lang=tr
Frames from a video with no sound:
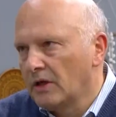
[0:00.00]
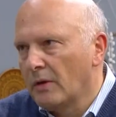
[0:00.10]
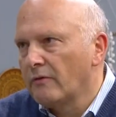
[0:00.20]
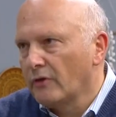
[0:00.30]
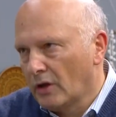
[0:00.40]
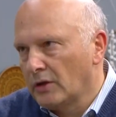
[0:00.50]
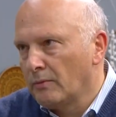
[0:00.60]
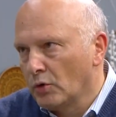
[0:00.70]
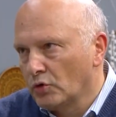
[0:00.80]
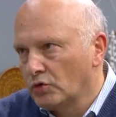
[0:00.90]
yemeyin falan
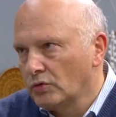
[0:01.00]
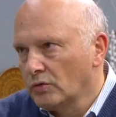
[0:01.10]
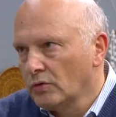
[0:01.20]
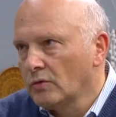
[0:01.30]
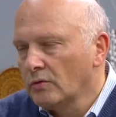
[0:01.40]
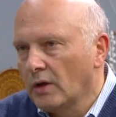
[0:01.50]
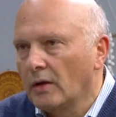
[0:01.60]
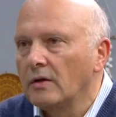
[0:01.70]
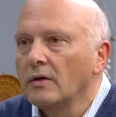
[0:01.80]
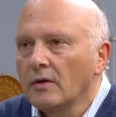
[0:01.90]
demiyoruz. Hı.
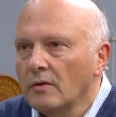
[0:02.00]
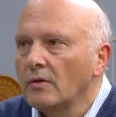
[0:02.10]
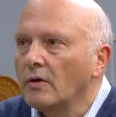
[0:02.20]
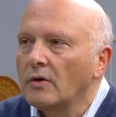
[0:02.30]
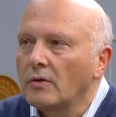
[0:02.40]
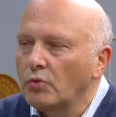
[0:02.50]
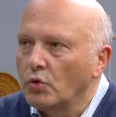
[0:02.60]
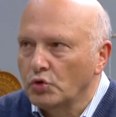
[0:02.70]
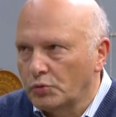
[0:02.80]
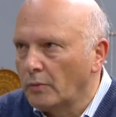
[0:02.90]
Yani e, bu
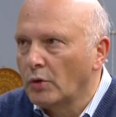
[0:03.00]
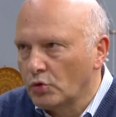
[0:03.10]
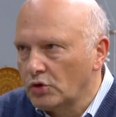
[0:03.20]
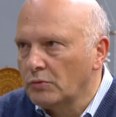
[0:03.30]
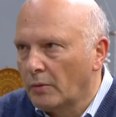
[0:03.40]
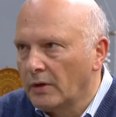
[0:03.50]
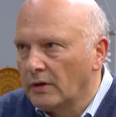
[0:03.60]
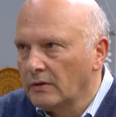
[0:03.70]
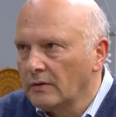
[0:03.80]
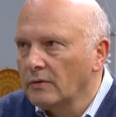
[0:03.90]
konuşmamdan o
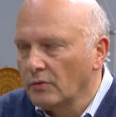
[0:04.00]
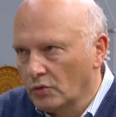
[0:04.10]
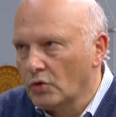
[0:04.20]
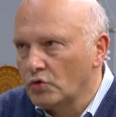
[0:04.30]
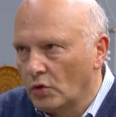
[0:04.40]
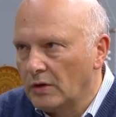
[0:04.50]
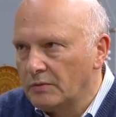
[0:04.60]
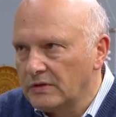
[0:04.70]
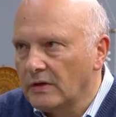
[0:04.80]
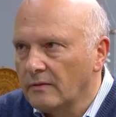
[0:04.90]
çıkmamalı. Hı hı. Onu da
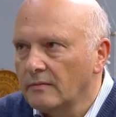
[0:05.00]
söyleyeyim size.